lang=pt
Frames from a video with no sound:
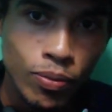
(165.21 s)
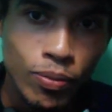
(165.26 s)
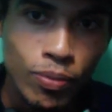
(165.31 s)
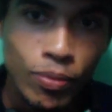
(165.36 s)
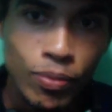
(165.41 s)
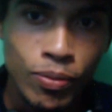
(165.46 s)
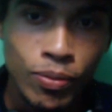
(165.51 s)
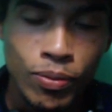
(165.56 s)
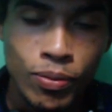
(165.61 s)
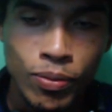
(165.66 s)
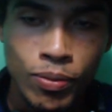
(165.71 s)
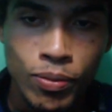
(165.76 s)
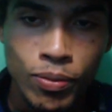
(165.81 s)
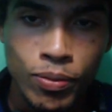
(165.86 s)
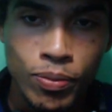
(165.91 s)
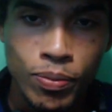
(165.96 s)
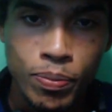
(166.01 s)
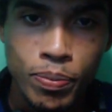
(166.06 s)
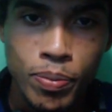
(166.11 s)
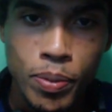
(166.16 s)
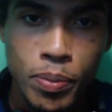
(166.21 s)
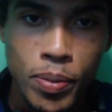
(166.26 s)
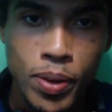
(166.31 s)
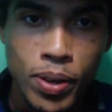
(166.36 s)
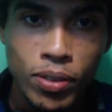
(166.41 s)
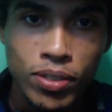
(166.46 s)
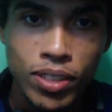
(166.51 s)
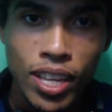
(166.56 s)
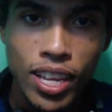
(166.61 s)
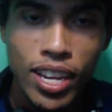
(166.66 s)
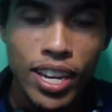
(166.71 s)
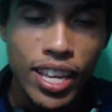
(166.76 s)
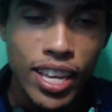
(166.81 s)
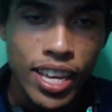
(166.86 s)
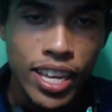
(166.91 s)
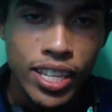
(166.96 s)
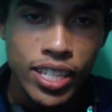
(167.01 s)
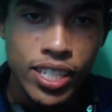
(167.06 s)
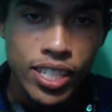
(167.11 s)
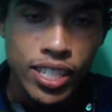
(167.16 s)
um primeiro
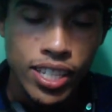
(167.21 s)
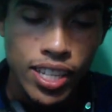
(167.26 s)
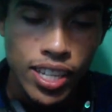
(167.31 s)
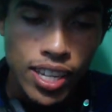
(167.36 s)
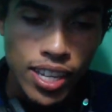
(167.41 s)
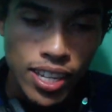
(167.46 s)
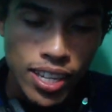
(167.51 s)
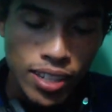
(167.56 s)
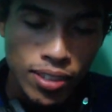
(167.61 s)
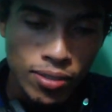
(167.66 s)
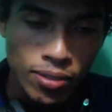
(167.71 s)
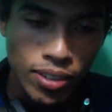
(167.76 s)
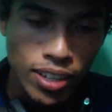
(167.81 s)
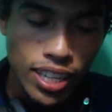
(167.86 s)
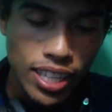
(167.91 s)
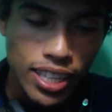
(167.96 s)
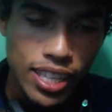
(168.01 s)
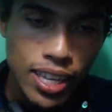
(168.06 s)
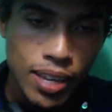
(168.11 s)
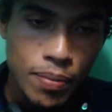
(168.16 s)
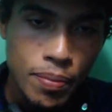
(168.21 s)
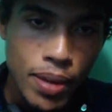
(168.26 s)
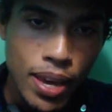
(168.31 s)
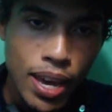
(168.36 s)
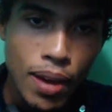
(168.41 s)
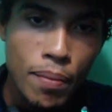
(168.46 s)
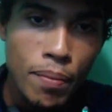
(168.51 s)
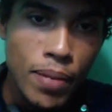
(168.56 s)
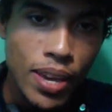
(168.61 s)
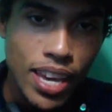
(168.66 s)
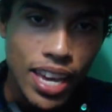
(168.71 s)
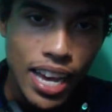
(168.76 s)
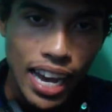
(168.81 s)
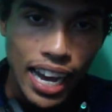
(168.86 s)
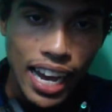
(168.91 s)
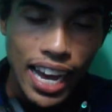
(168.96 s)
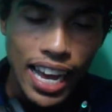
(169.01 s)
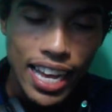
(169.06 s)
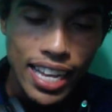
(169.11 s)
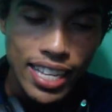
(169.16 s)
tenente com QD
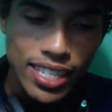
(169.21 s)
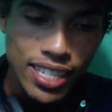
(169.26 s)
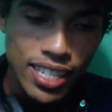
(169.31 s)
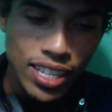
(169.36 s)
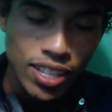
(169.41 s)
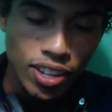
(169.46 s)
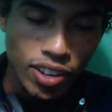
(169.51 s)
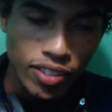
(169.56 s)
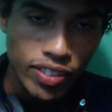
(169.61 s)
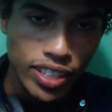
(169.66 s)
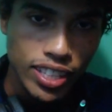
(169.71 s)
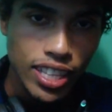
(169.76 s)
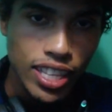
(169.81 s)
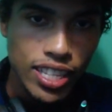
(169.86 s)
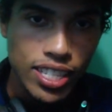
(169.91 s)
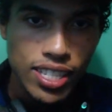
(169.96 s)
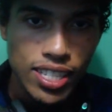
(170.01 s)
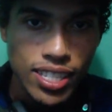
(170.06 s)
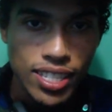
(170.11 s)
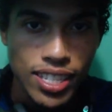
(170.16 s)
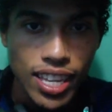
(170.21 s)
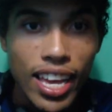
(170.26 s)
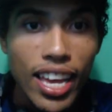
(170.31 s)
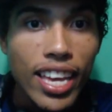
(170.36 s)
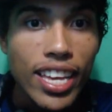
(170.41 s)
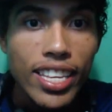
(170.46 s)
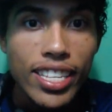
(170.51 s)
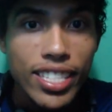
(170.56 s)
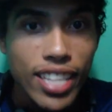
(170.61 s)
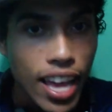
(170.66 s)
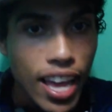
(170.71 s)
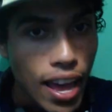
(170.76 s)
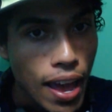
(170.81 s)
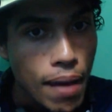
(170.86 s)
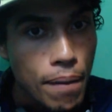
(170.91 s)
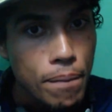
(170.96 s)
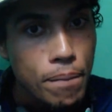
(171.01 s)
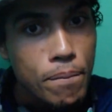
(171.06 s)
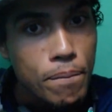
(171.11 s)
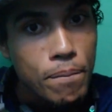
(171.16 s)
66 HS 96
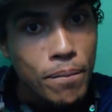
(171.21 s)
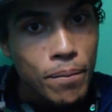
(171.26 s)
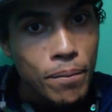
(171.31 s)
é